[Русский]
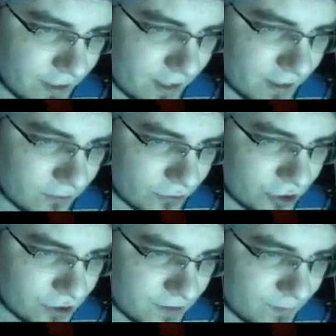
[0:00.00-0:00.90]
Как
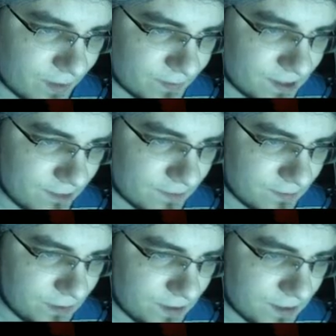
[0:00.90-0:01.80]
относишься к попсе
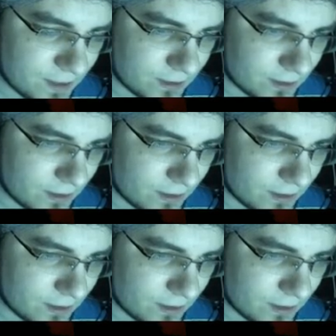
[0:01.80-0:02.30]
80-х?